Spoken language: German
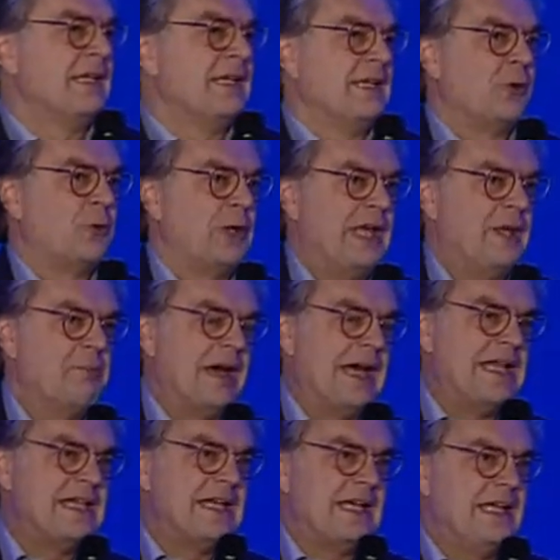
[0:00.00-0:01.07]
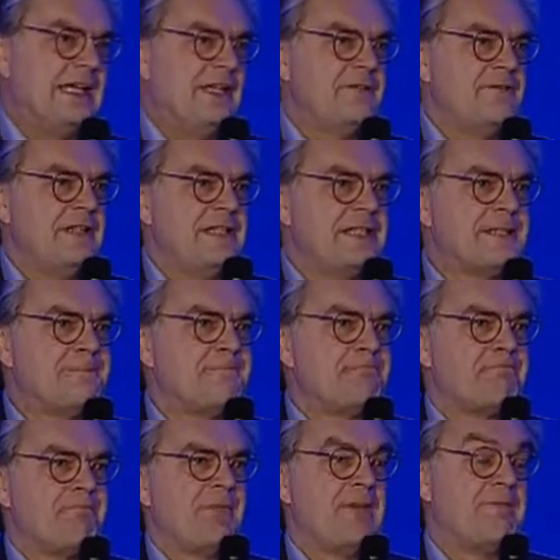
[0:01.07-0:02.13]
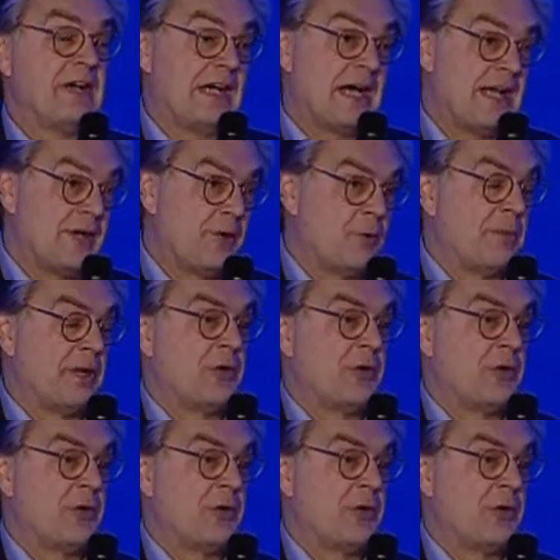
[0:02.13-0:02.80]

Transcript: den Kollegen Brender hingewiesen, den wir gerade noch mal